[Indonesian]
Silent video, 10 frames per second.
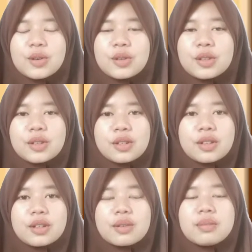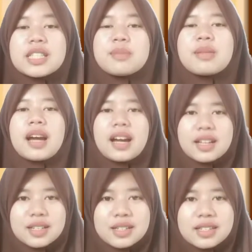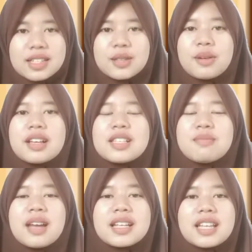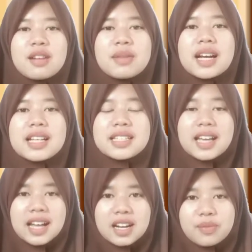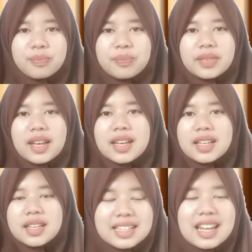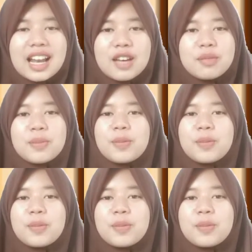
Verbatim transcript: untuk menciptakan situasi belajar mengajar dalam